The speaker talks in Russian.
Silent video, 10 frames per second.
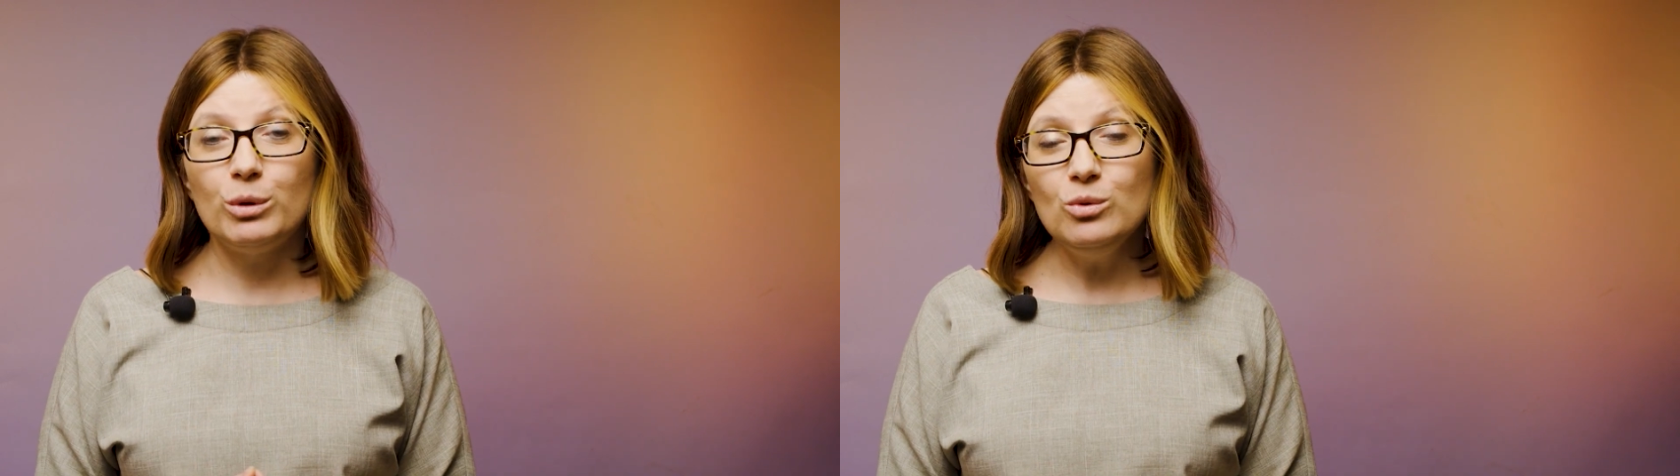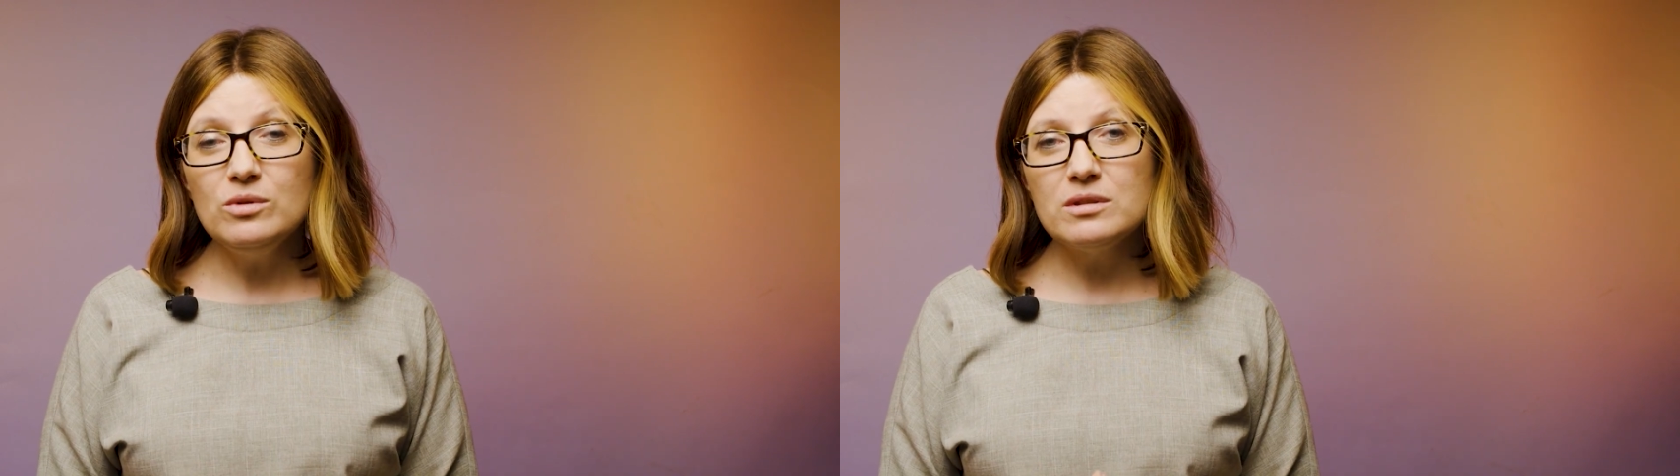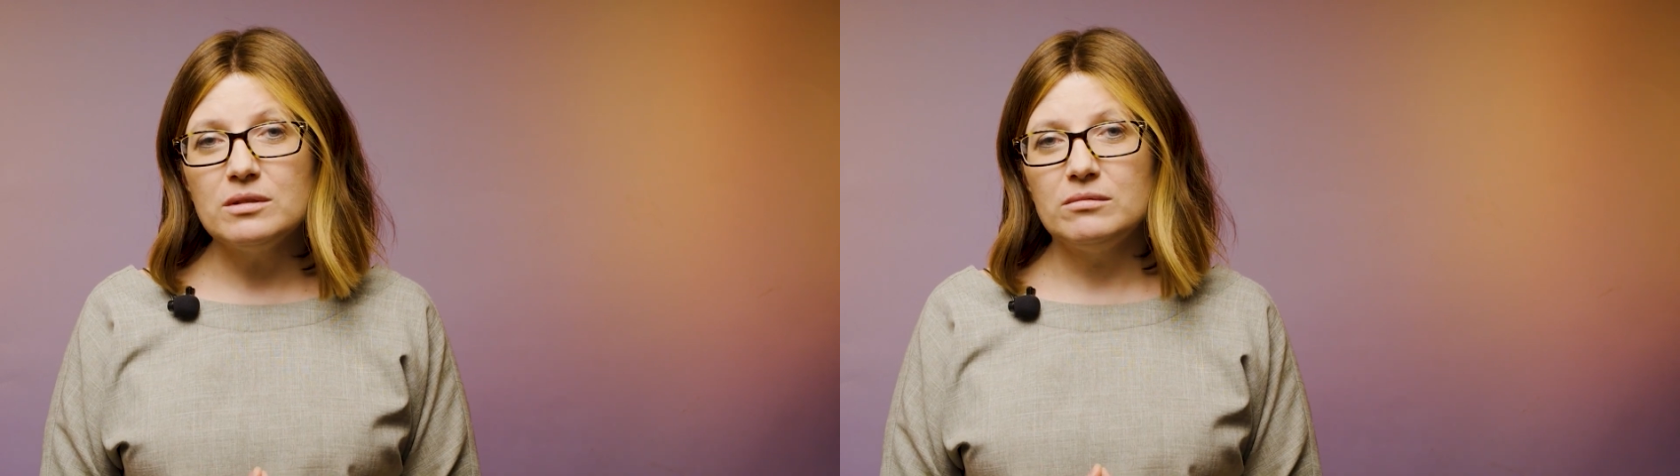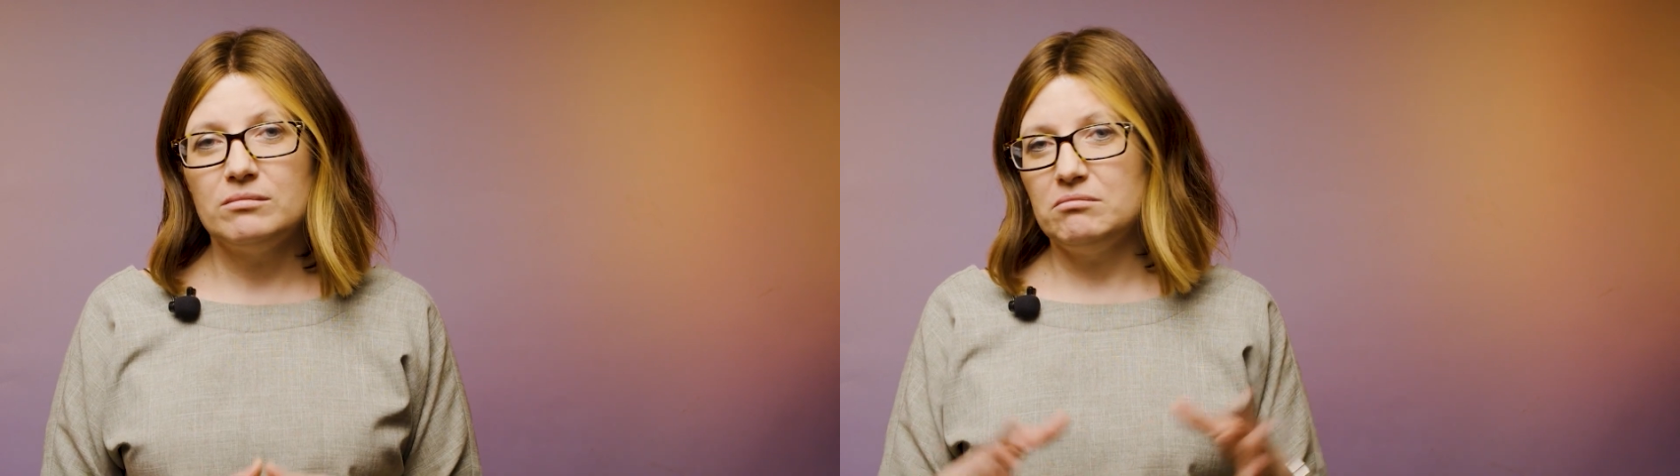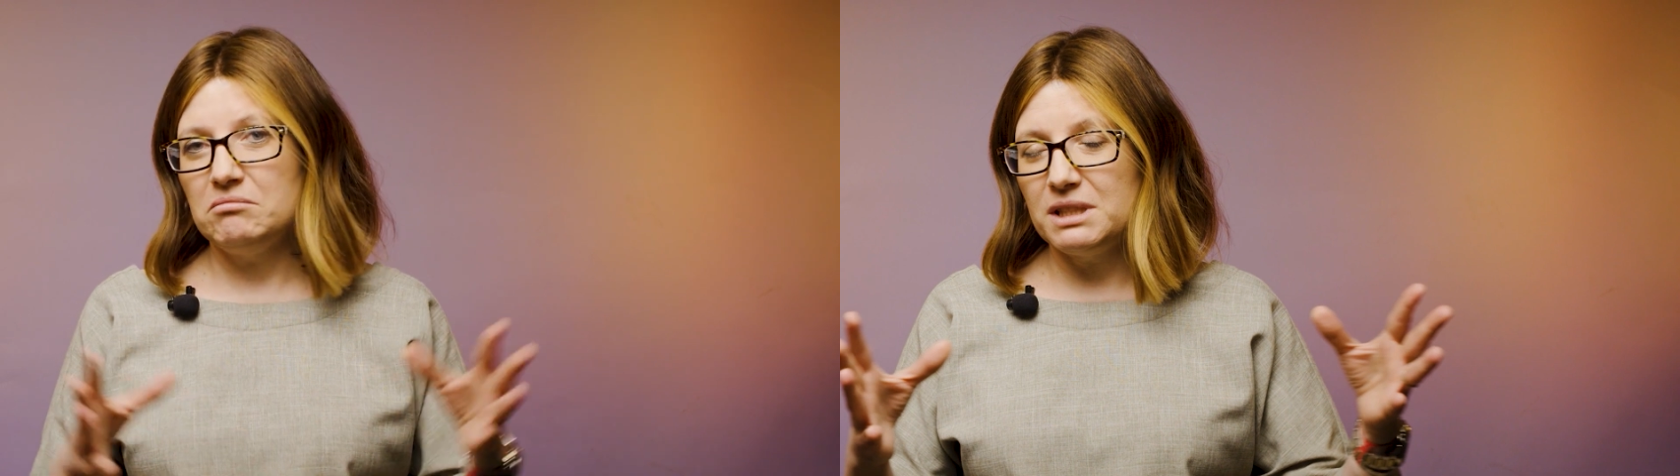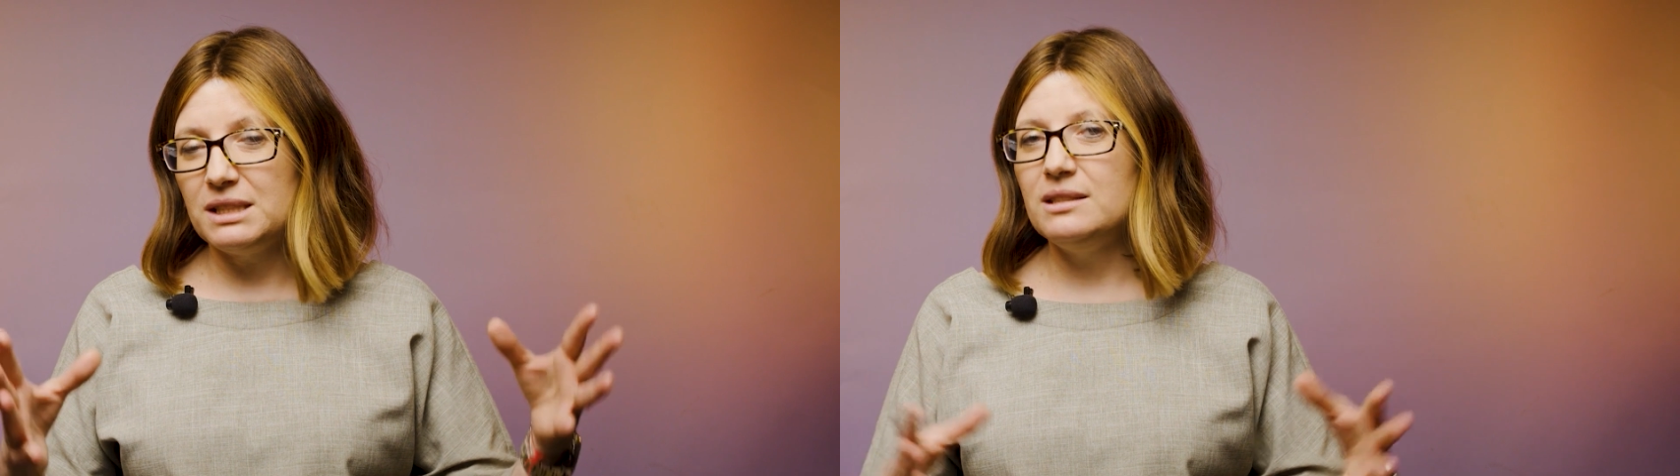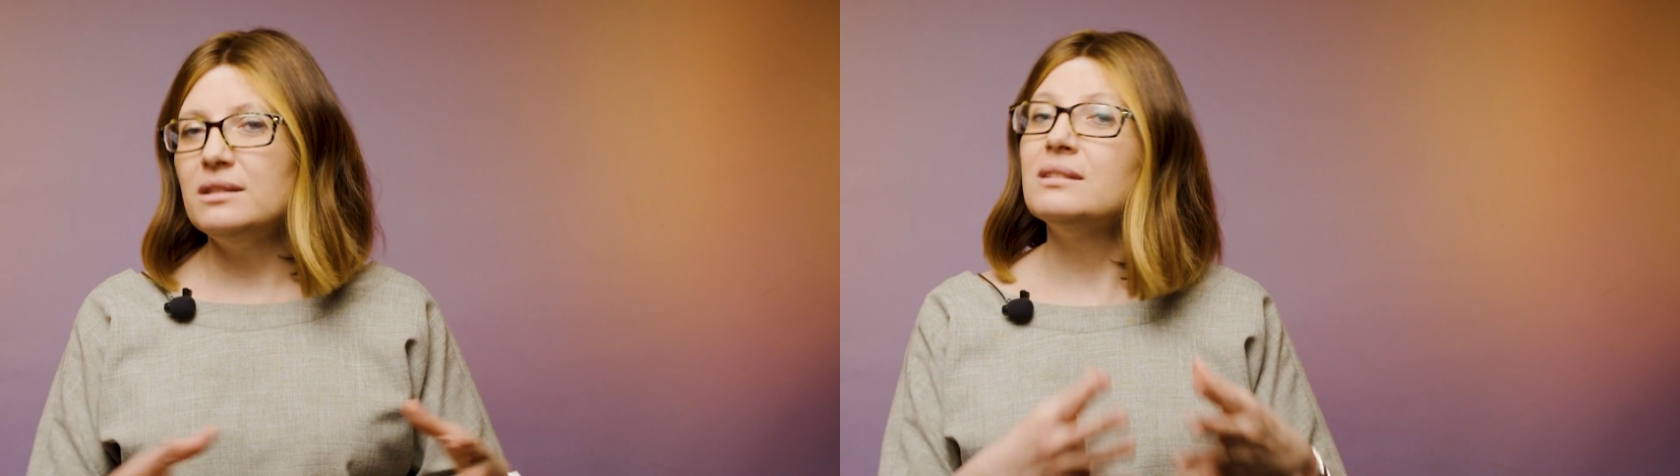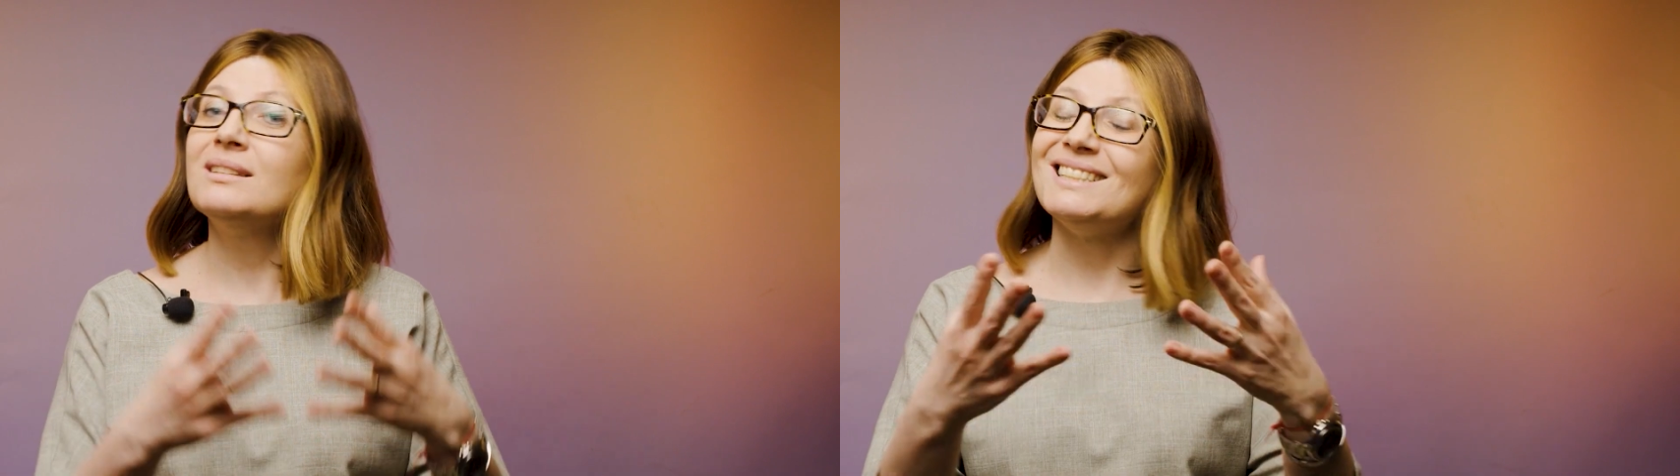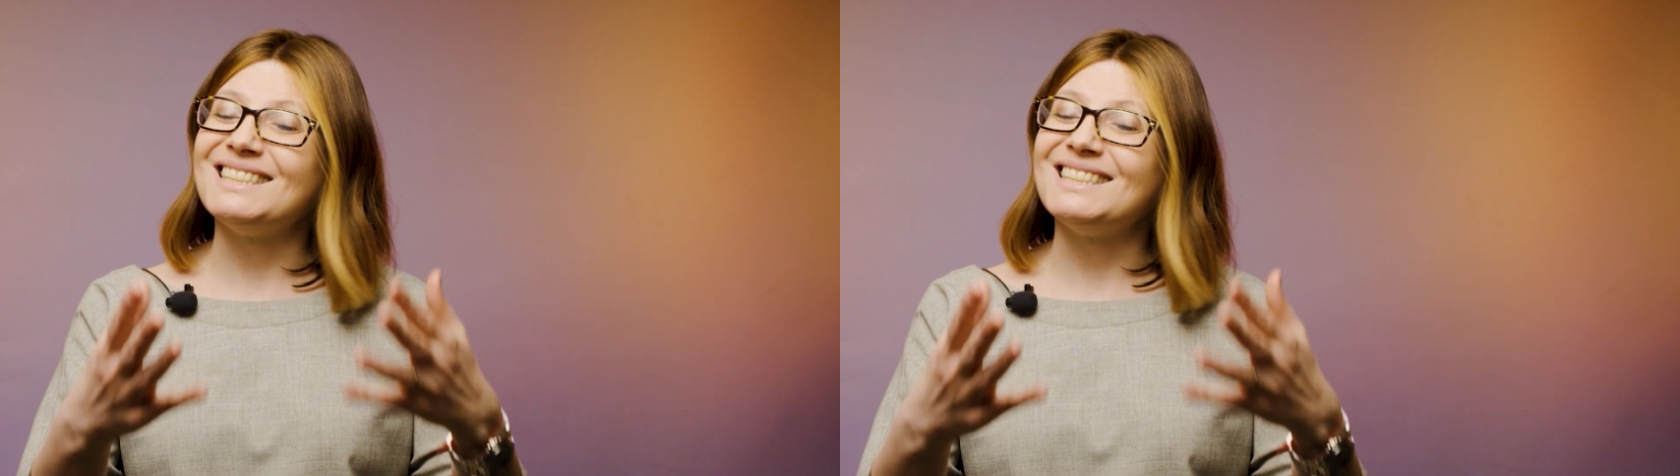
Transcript: плюс соединить,